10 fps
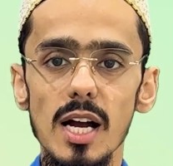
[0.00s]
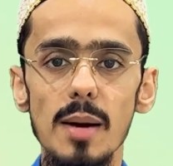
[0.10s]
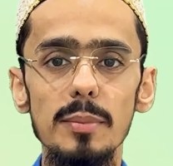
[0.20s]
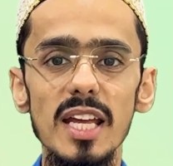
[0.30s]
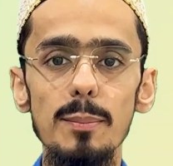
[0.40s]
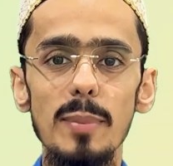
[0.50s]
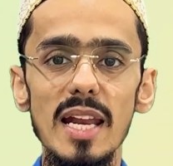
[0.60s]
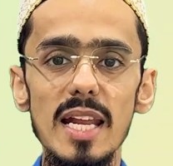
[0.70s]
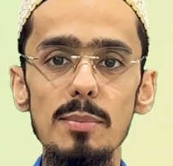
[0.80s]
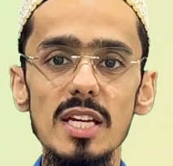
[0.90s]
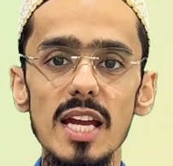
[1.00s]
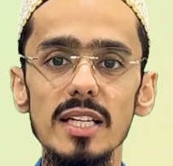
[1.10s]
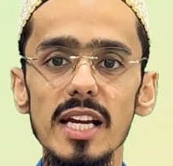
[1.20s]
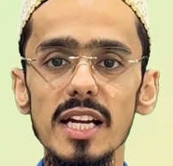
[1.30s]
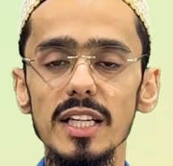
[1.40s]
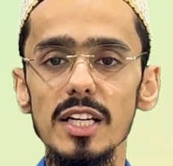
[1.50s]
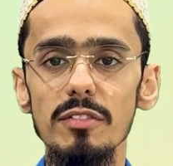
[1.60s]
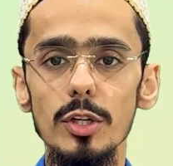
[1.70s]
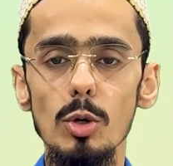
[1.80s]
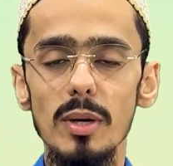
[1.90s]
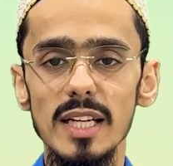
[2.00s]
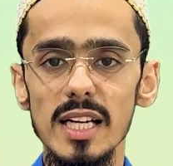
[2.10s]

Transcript: हमने पहले भी एक डेडिकेटेड वीडियो बना